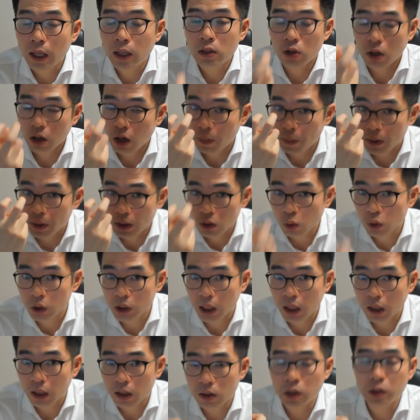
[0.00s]
적합한
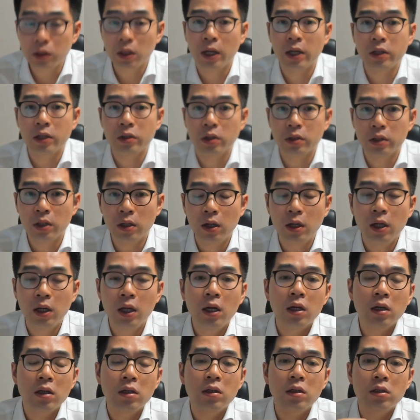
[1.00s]
소재를 선택하셔서
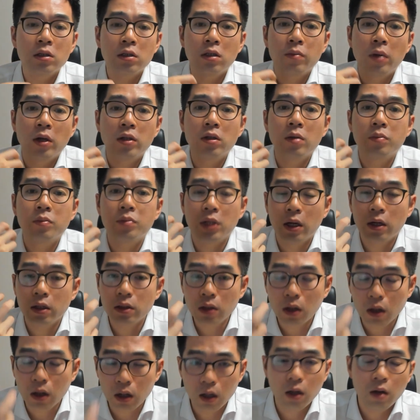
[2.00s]
그것을
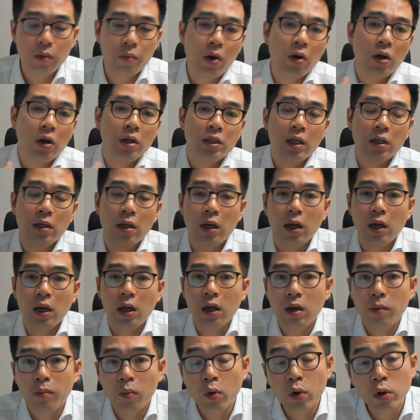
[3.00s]
면접장에서
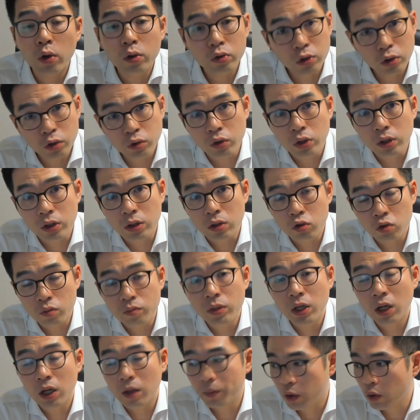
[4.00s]
평가자께 보여드릴 수 있는
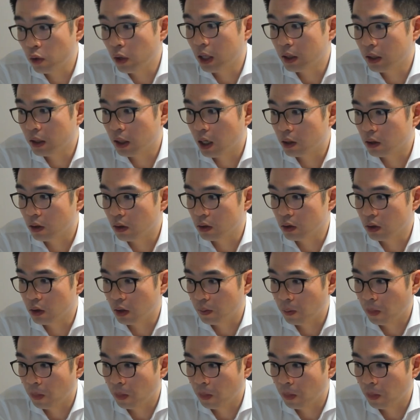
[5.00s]
준비가 필요하다라는 거죠.